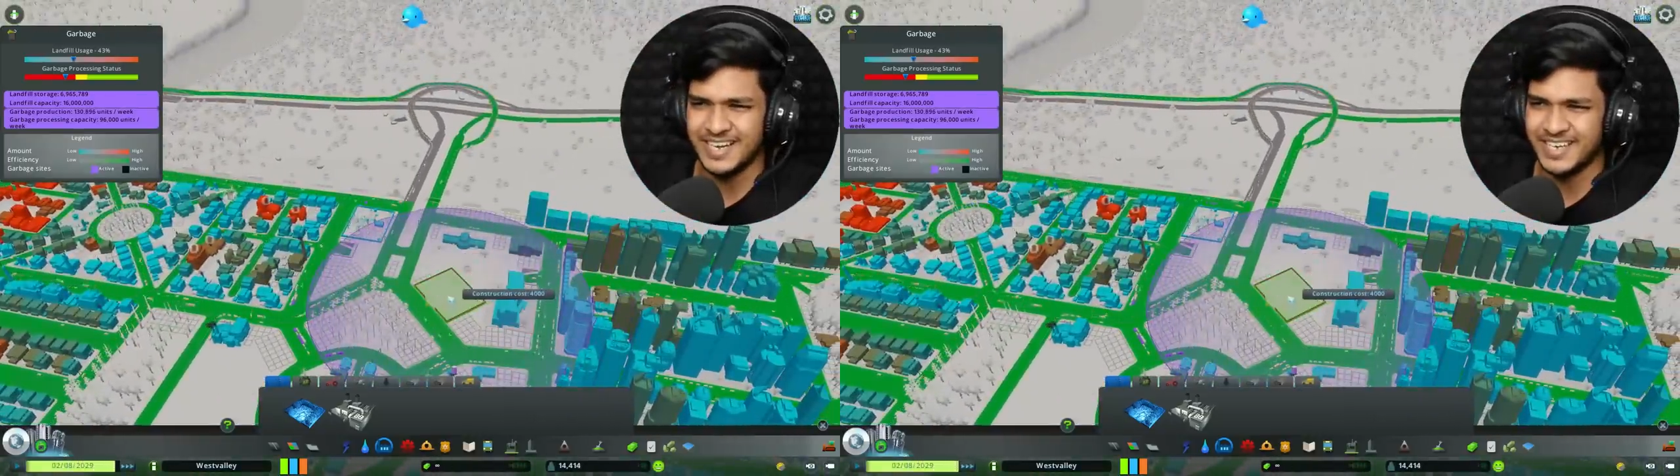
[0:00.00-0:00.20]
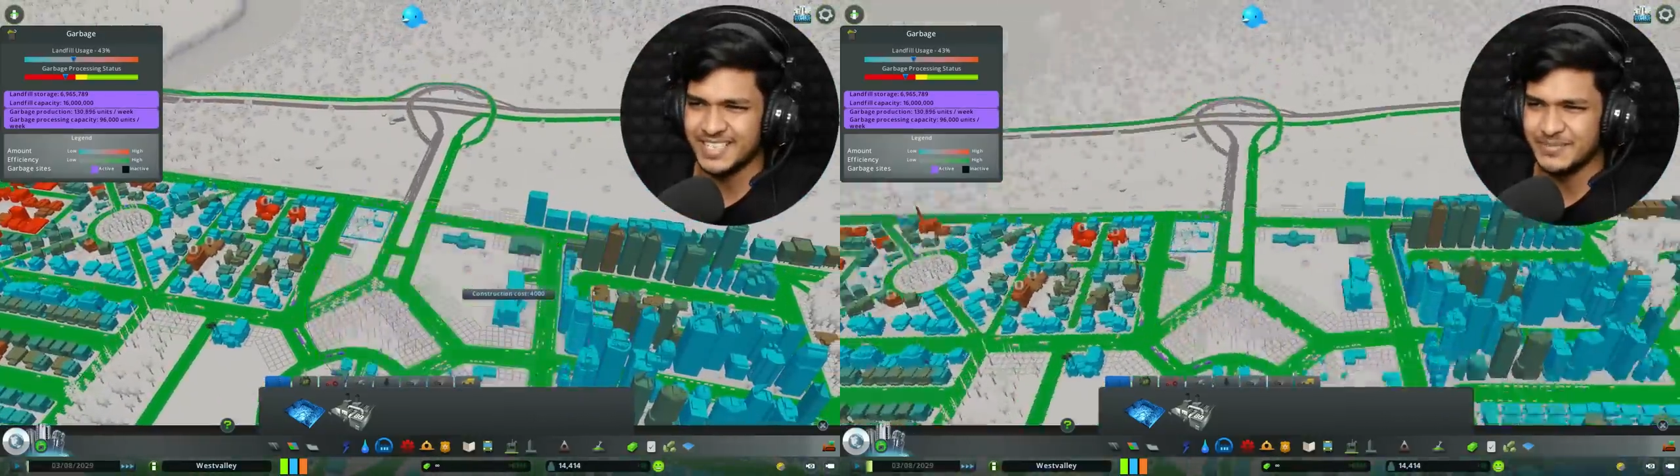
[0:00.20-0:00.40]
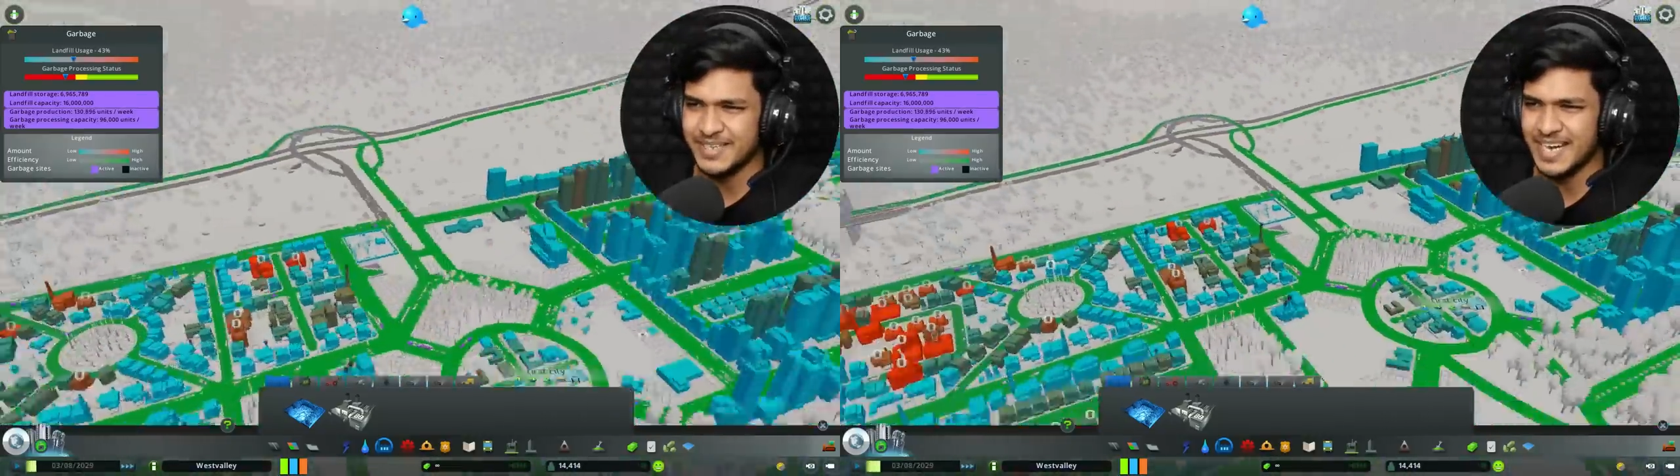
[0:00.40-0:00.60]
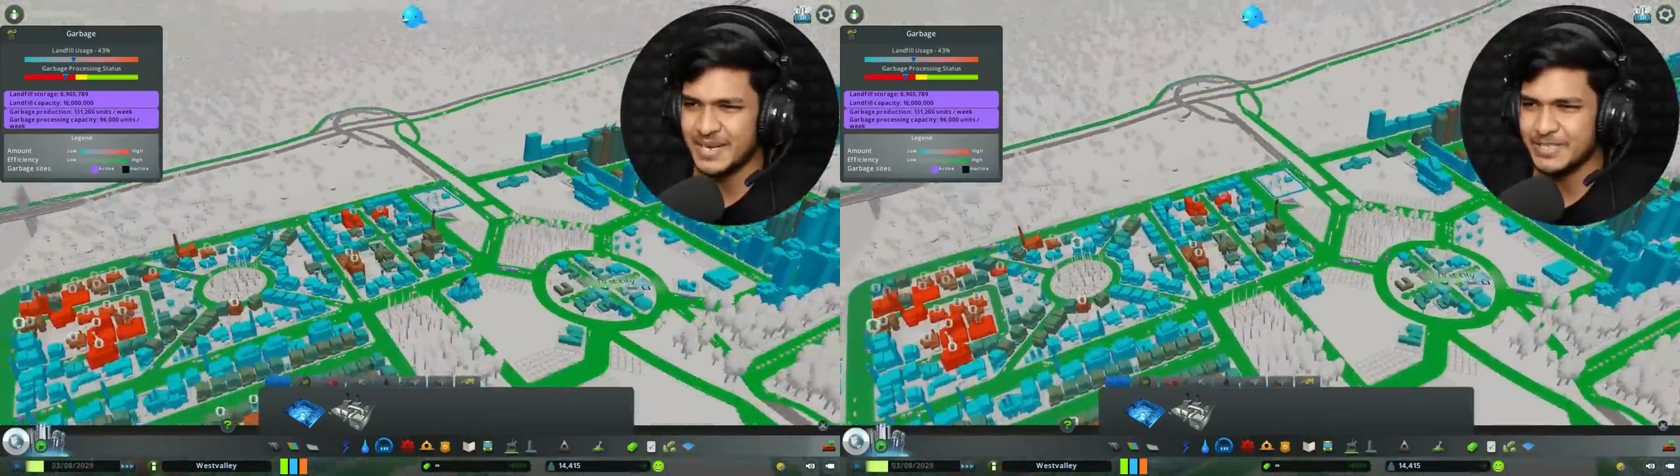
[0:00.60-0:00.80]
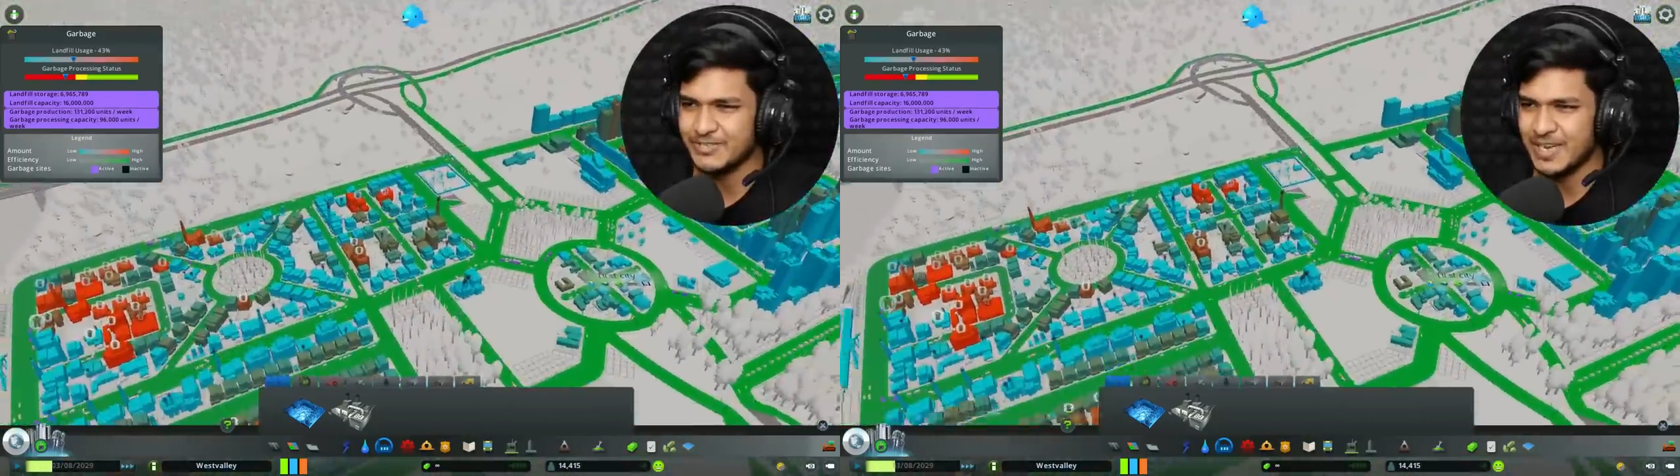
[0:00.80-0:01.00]
एंट्रांस में ही
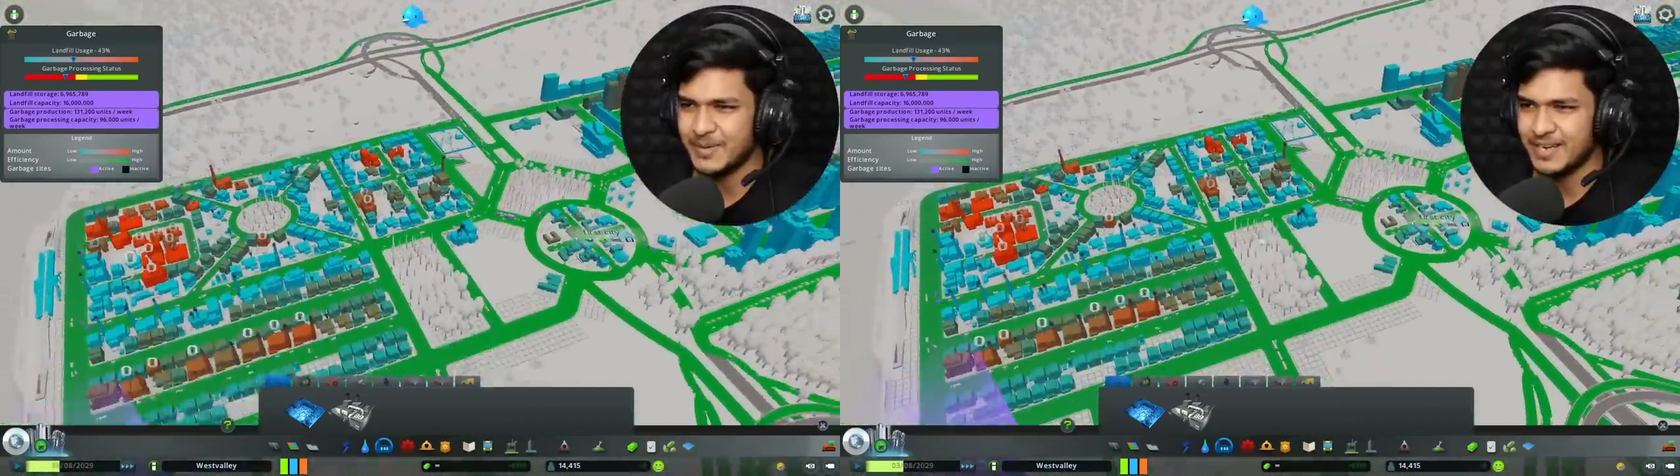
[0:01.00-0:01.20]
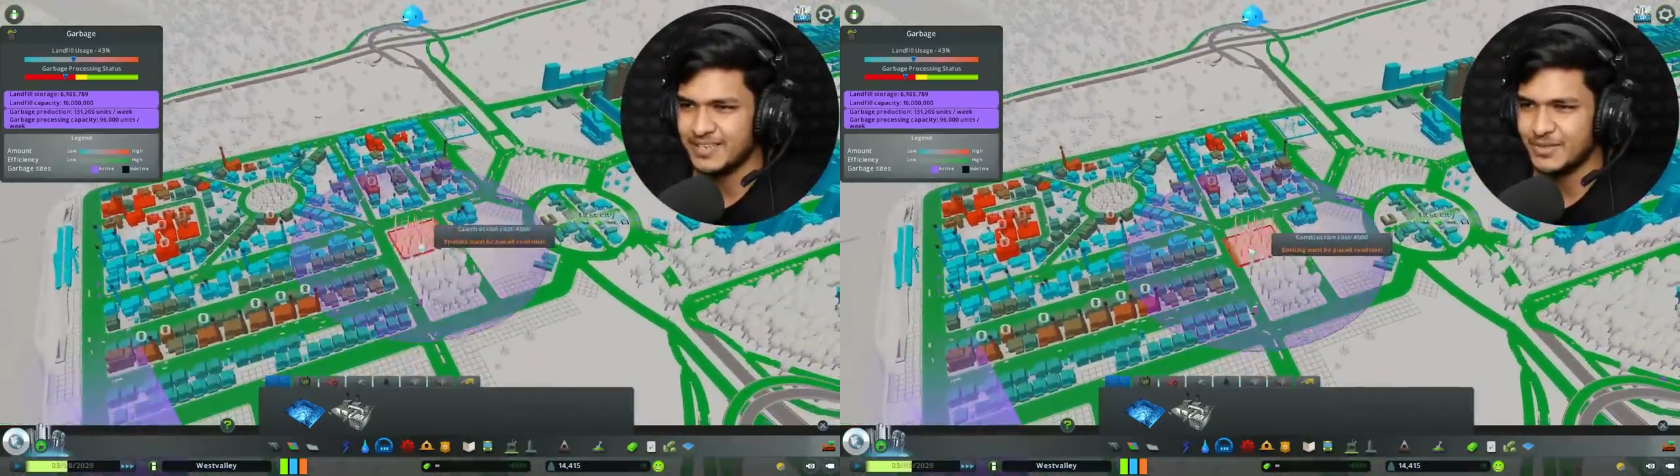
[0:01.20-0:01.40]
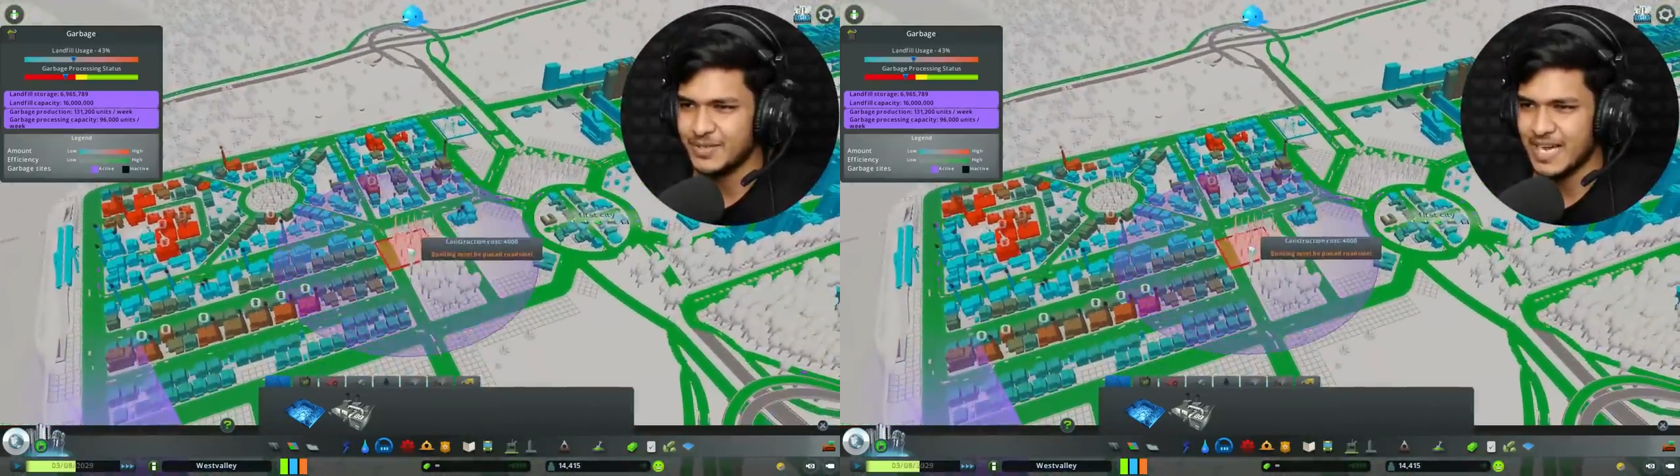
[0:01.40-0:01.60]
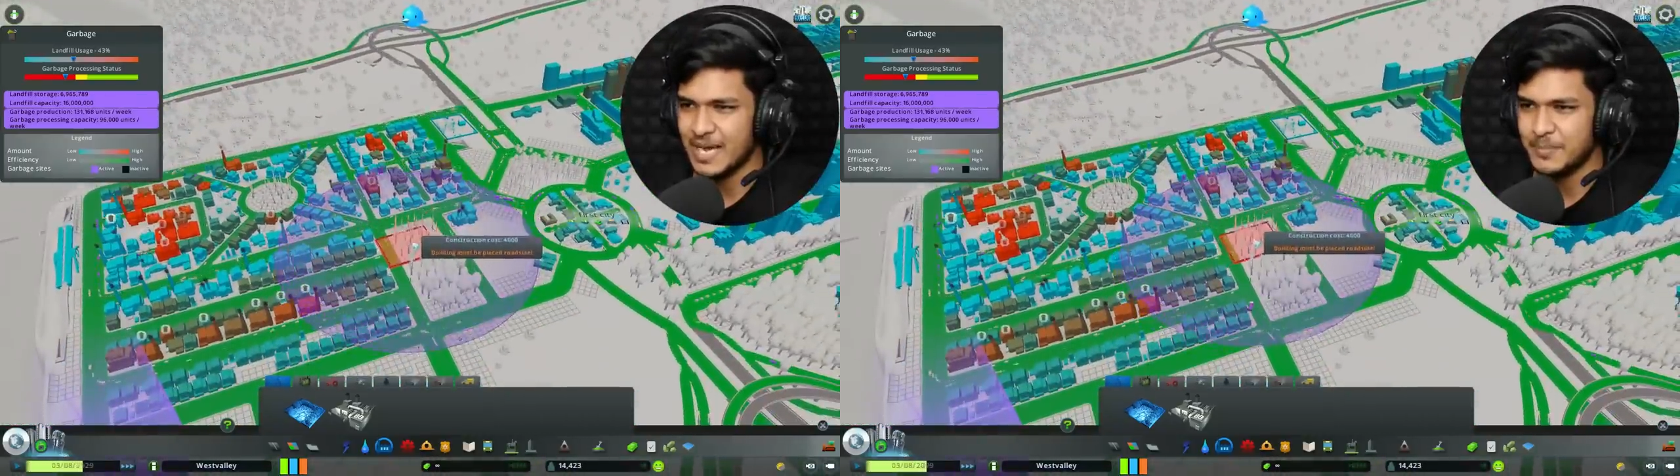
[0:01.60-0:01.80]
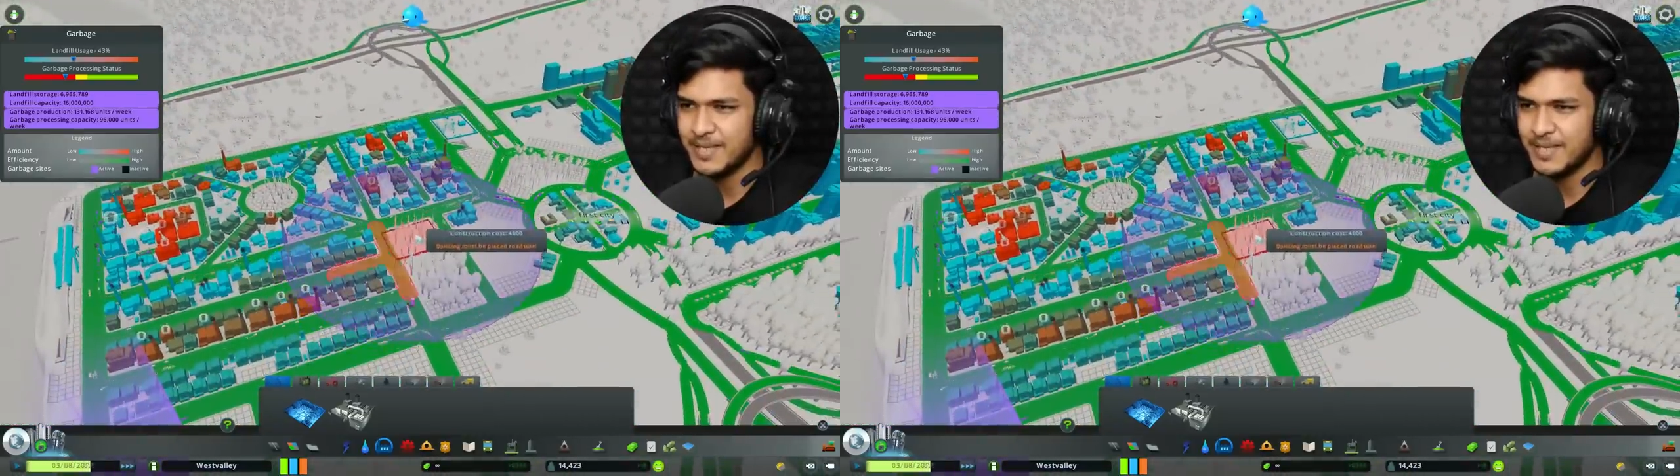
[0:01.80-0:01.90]
गार्बेज वाला प्लांट तो यहाँ